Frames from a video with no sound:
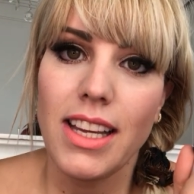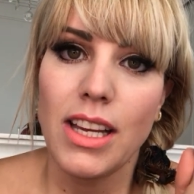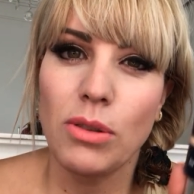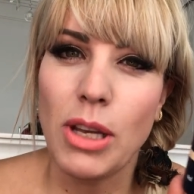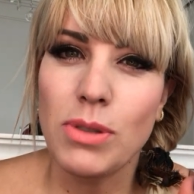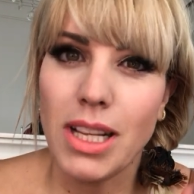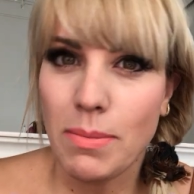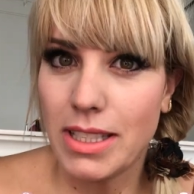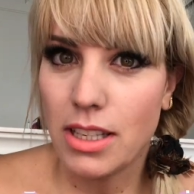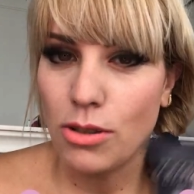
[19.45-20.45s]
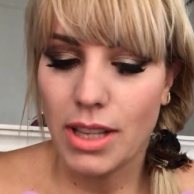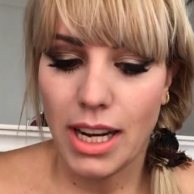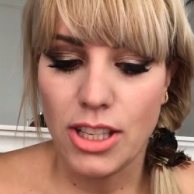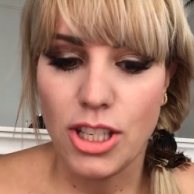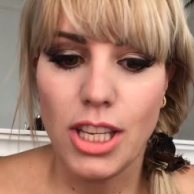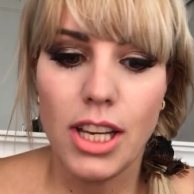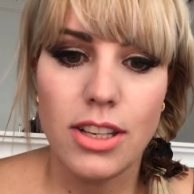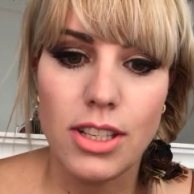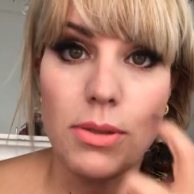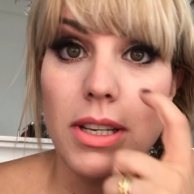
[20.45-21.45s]
Eu tenho usado bastante o da
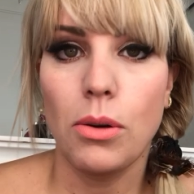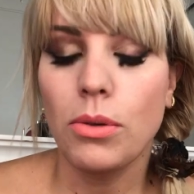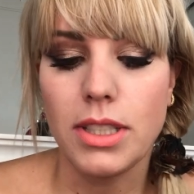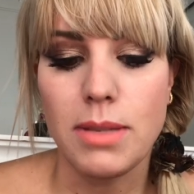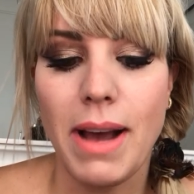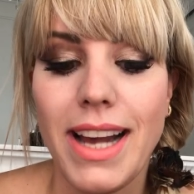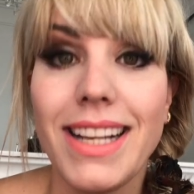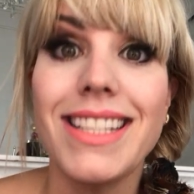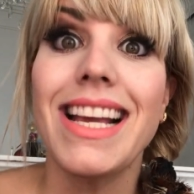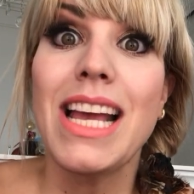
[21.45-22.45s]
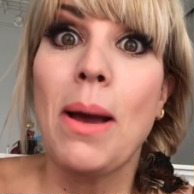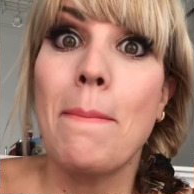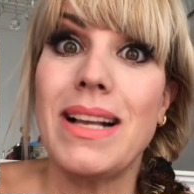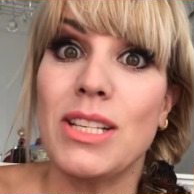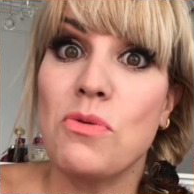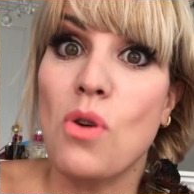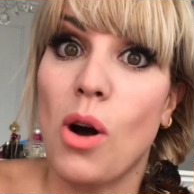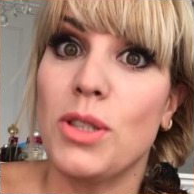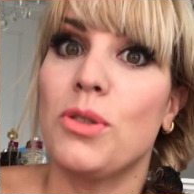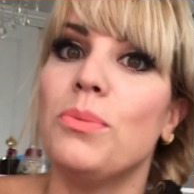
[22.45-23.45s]
Latica, já usei outras marcas, mas eu
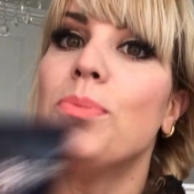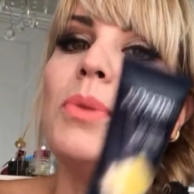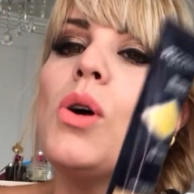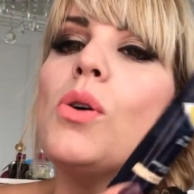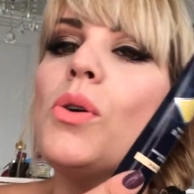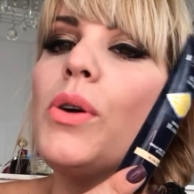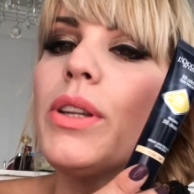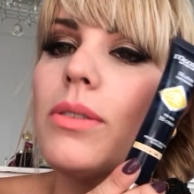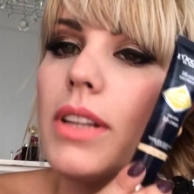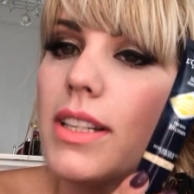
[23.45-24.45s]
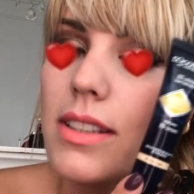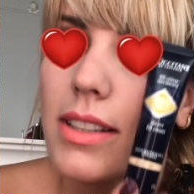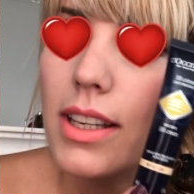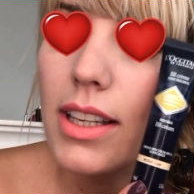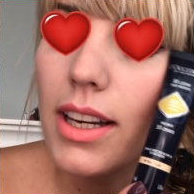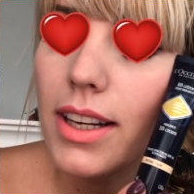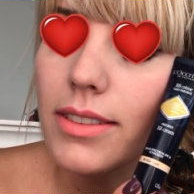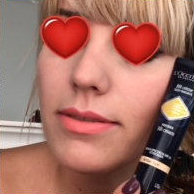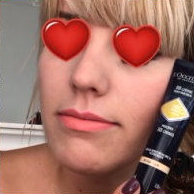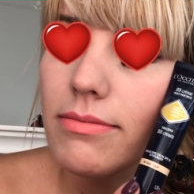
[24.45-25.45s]
gosto muito desse, que
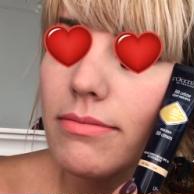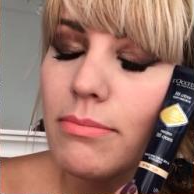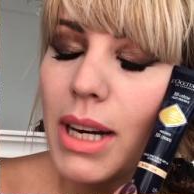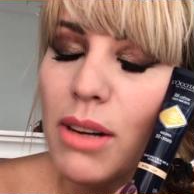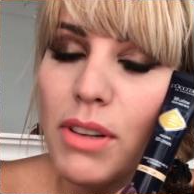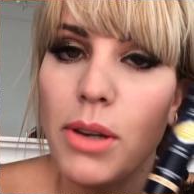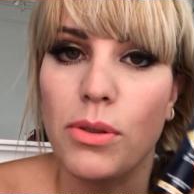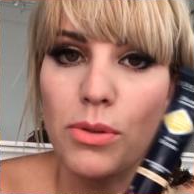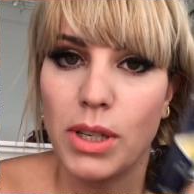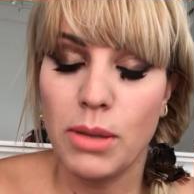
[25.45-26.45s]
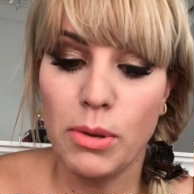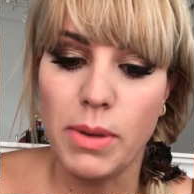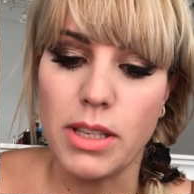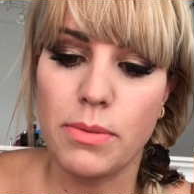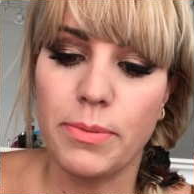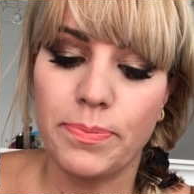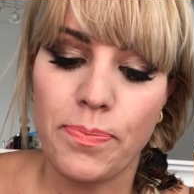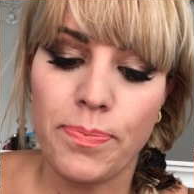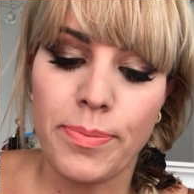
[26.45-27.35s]
é maravilhoso, amo mesmo.